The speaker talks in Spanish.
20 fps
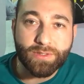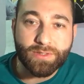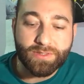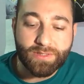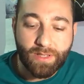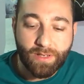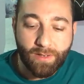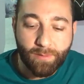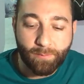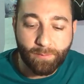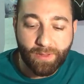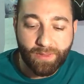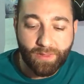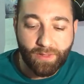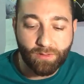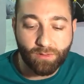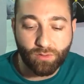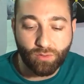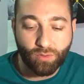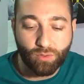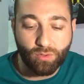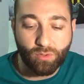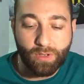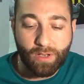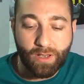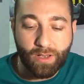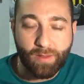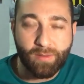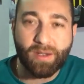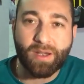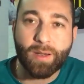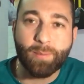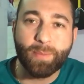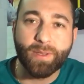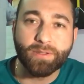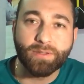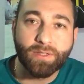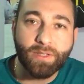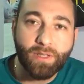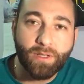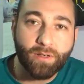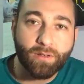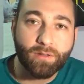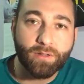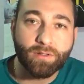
Están empezando a repetir.